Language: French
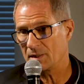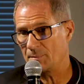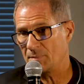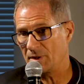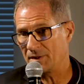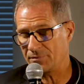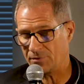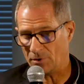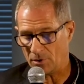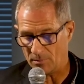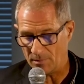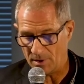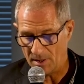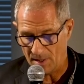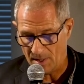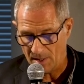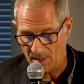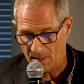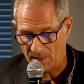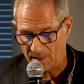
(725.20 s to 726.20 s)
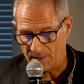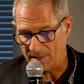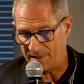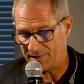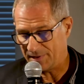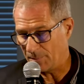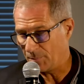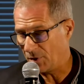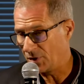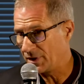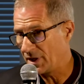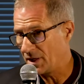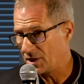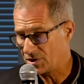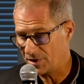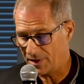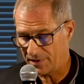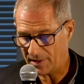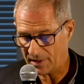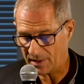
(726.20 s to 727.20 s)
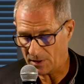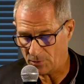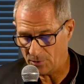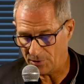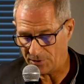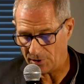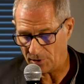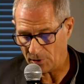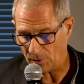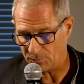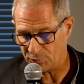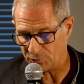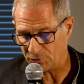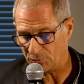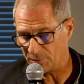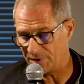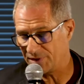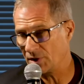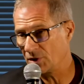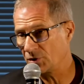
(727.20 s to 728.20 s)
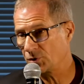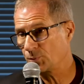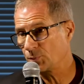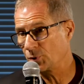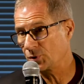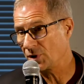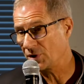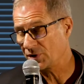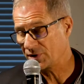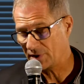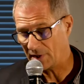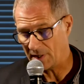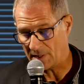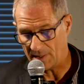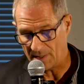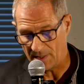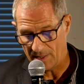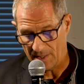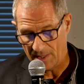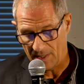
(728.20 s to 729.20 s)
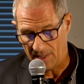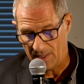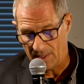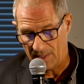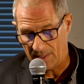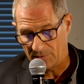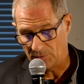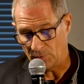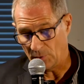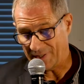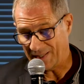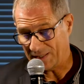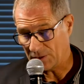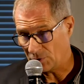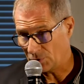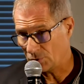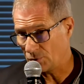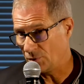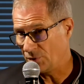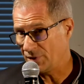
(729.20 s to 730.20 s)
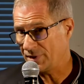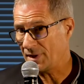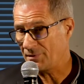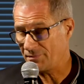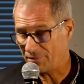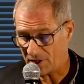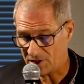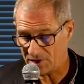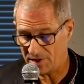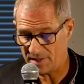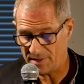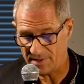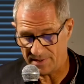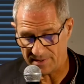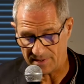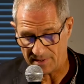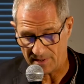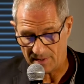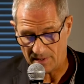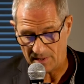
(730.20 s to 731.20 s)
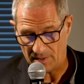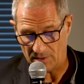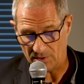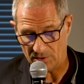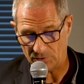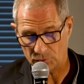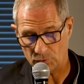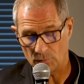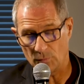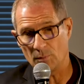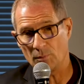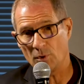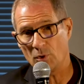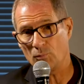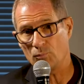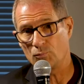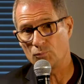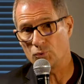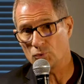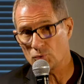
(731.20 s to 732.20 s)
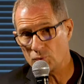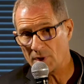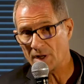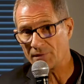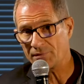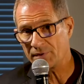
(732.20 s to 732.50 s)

les plateformes, les épandages des agriculteurs pour nuisances potentielles. Donc attention, ça fragilise en ce moment beaucoup la